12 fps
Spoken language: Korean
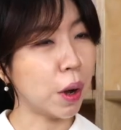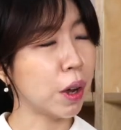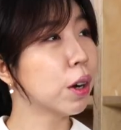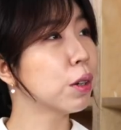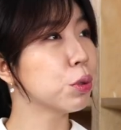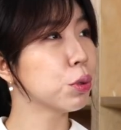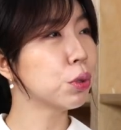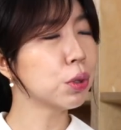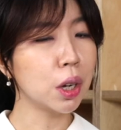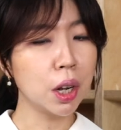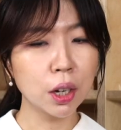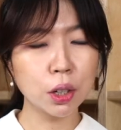뭐
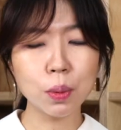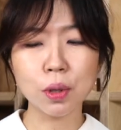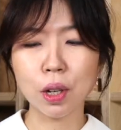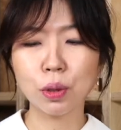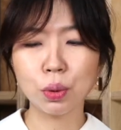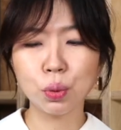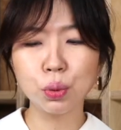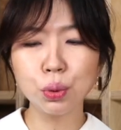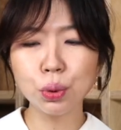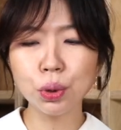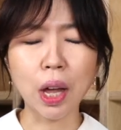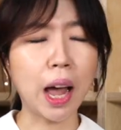해가지고, 그럼 이제
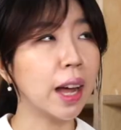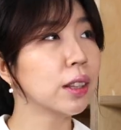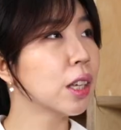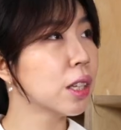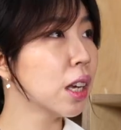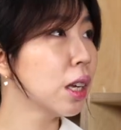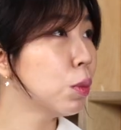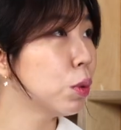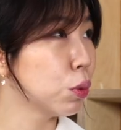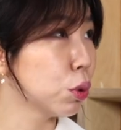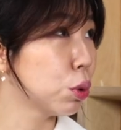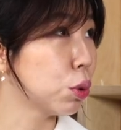둘 다한테 책임을
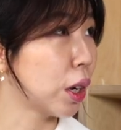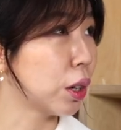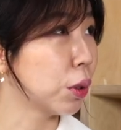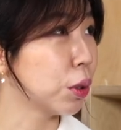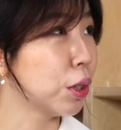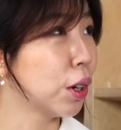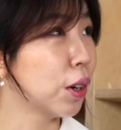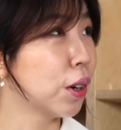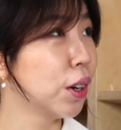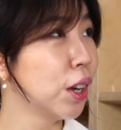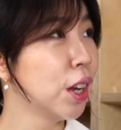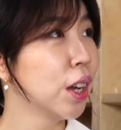물을 수가
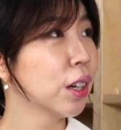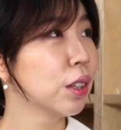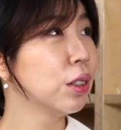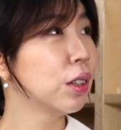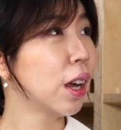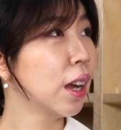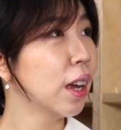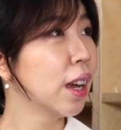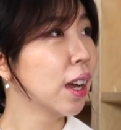있거든요. 근데,